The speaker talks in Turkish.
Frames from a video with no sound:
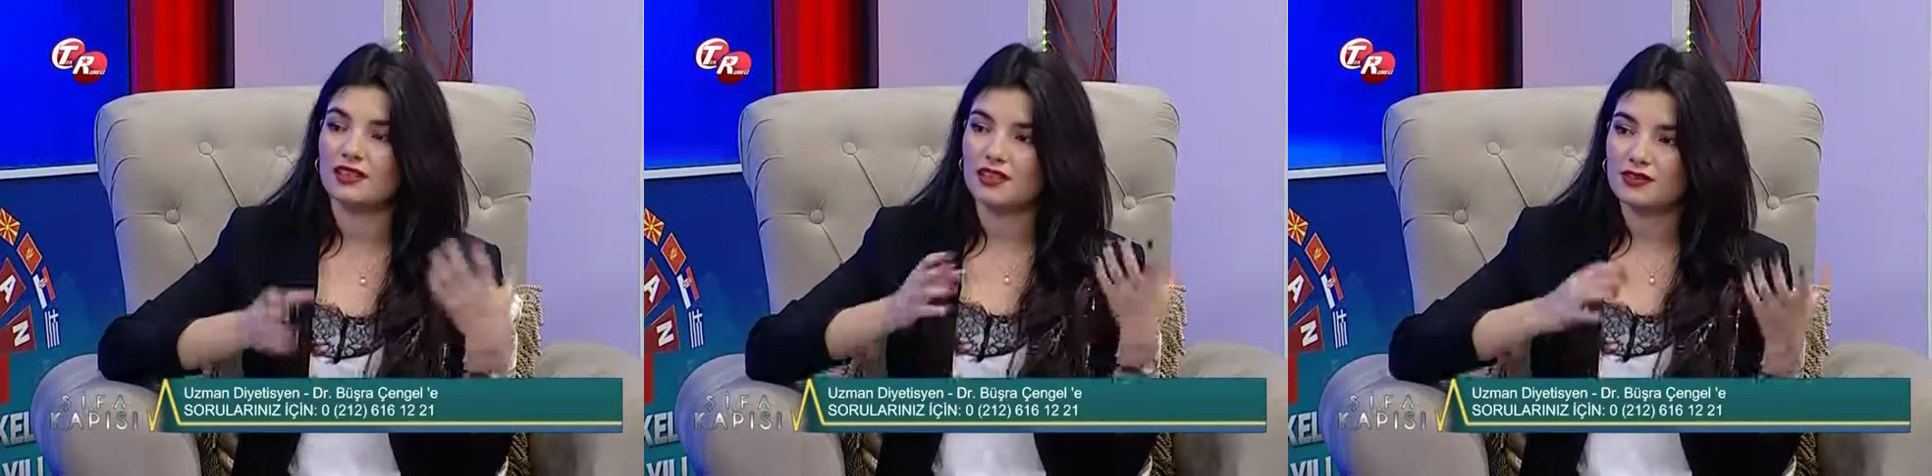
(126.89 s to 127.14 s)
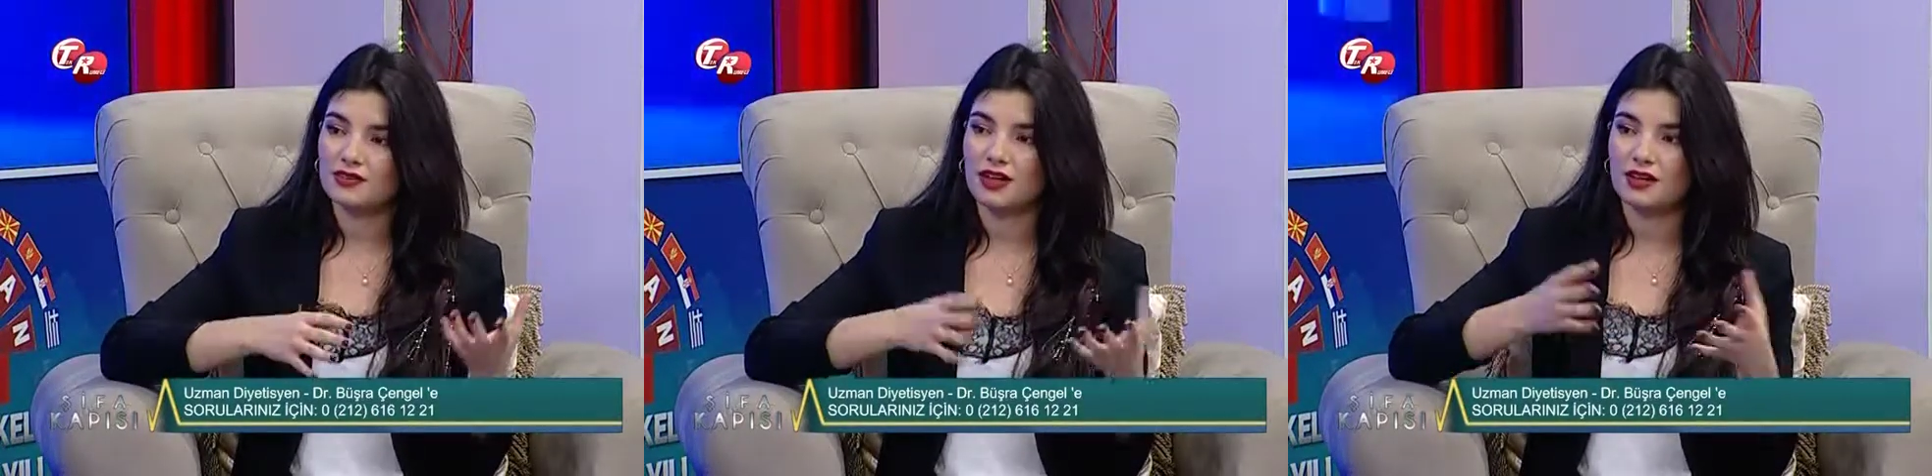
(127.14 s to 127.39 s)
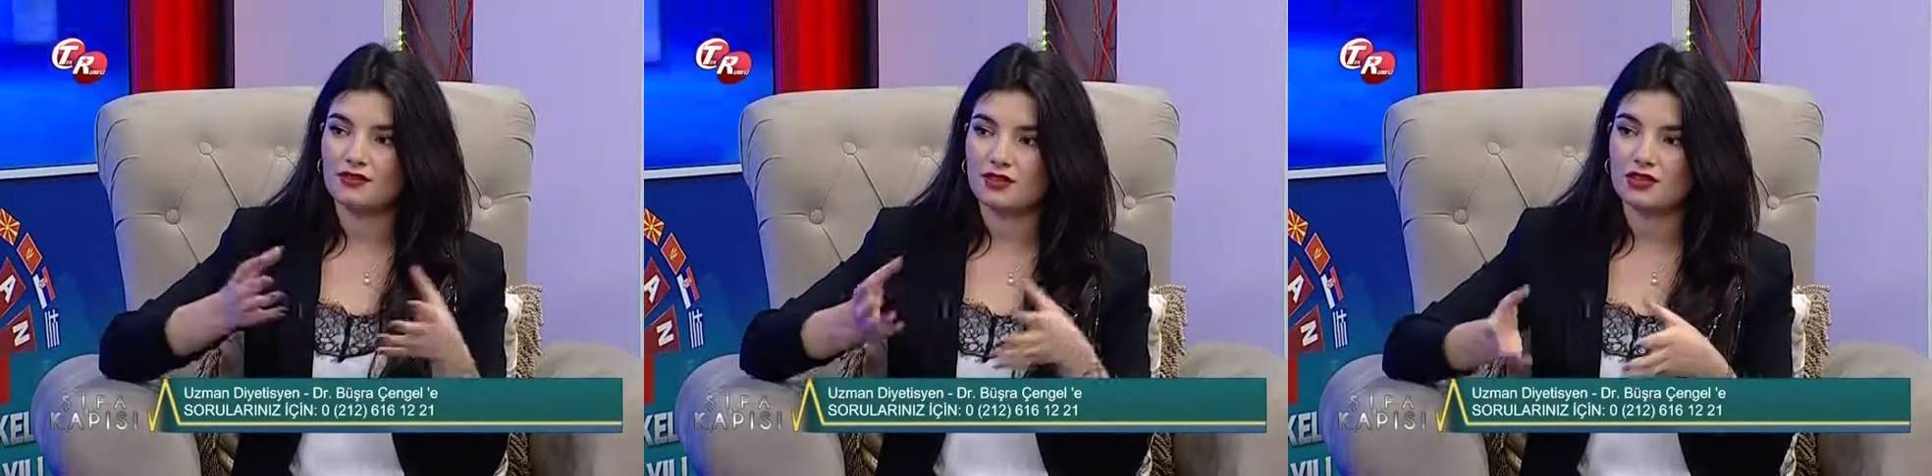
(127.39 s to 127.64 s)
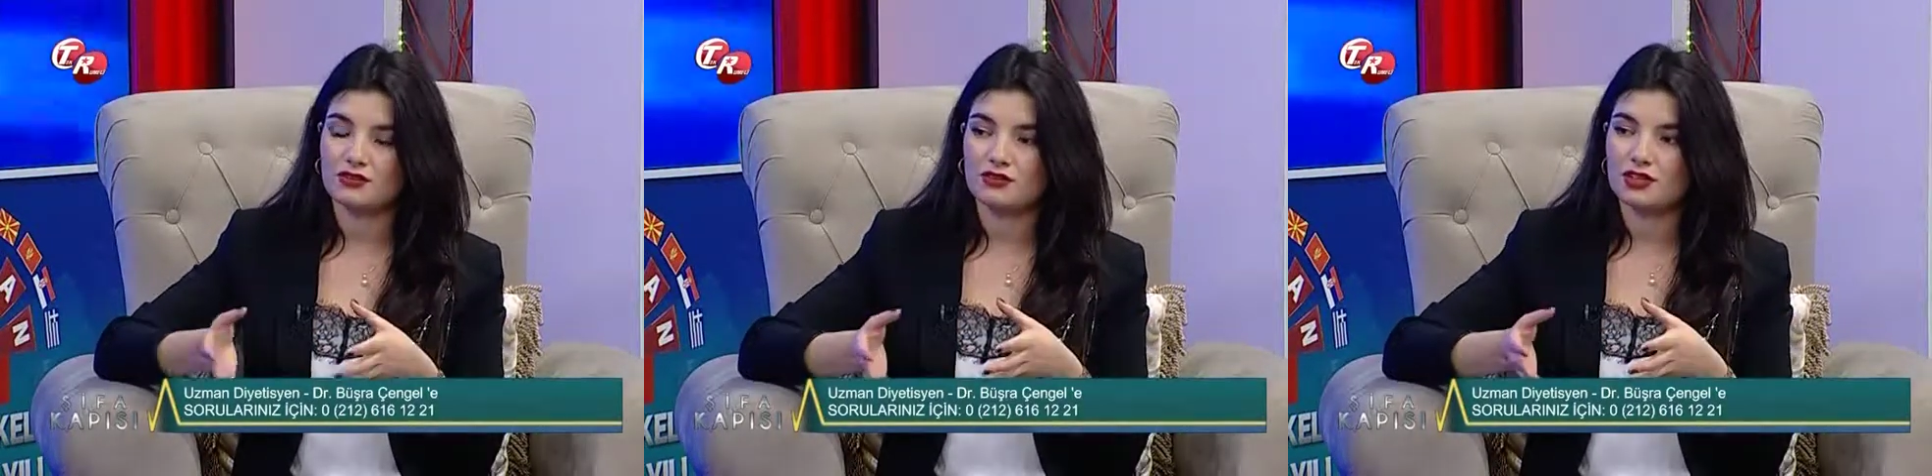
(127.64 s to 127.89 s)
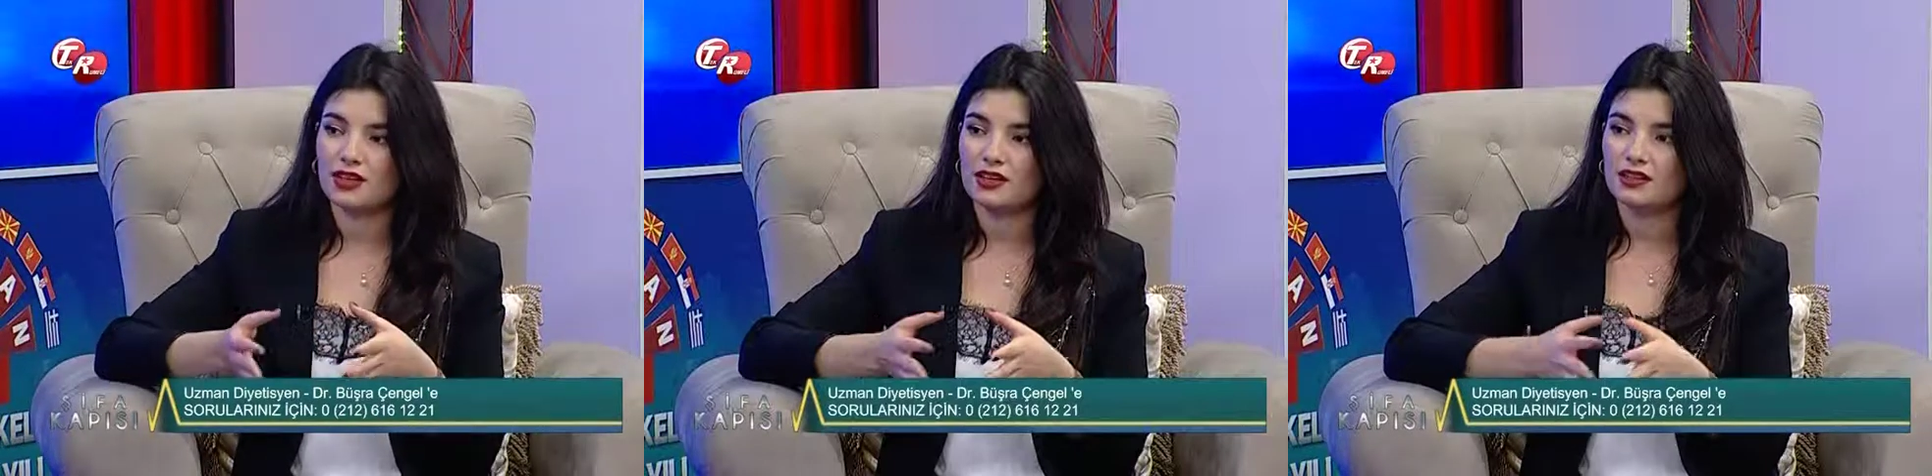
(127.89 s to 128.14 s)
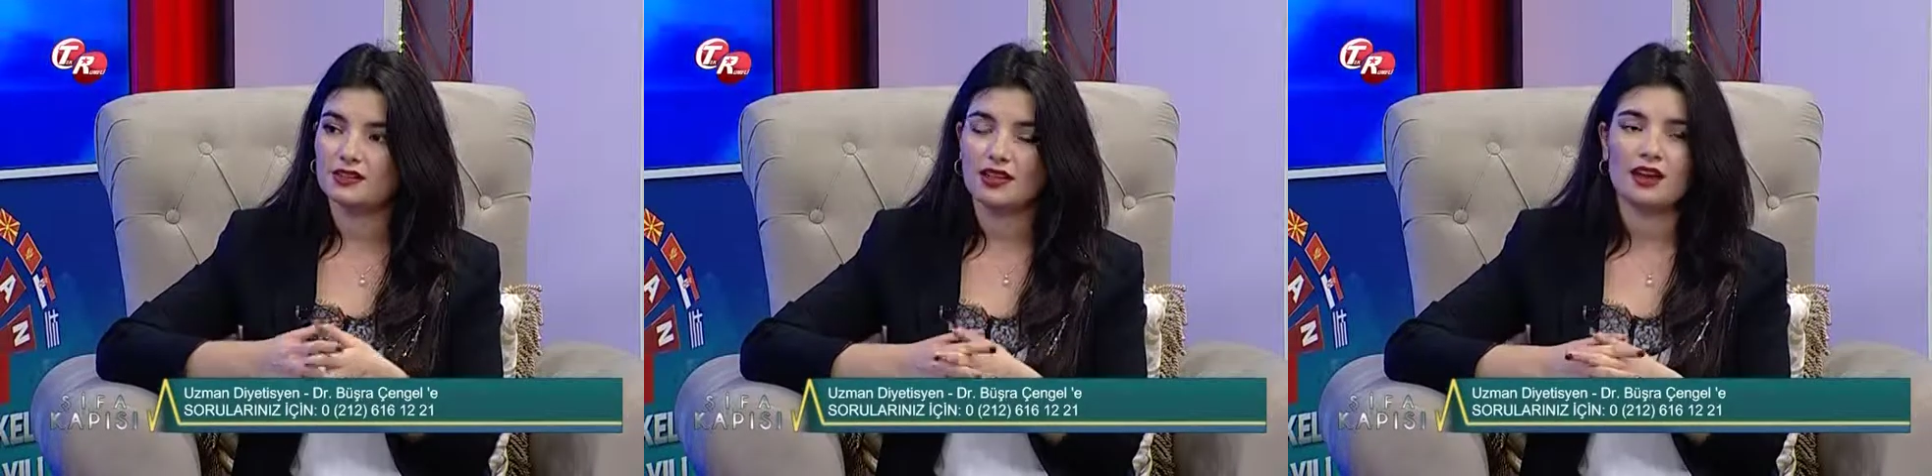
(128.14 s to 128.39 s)
iftar ve sahur
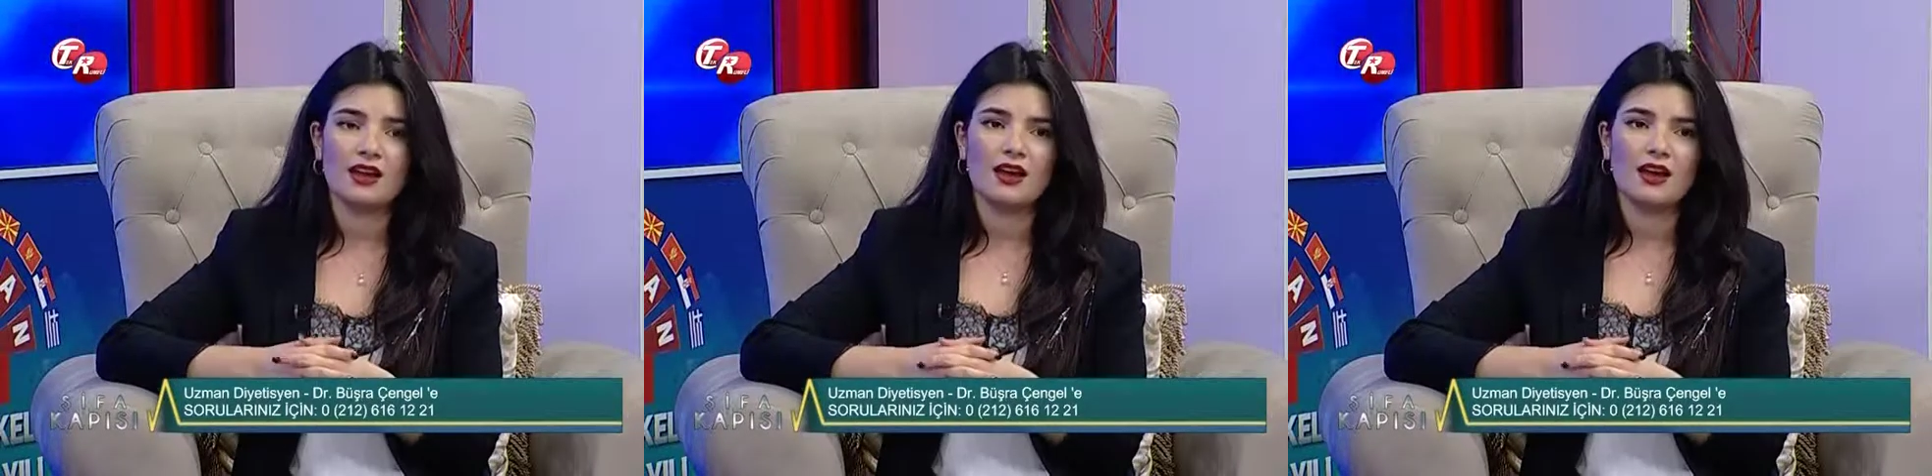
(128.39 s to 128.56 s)
şeklinde.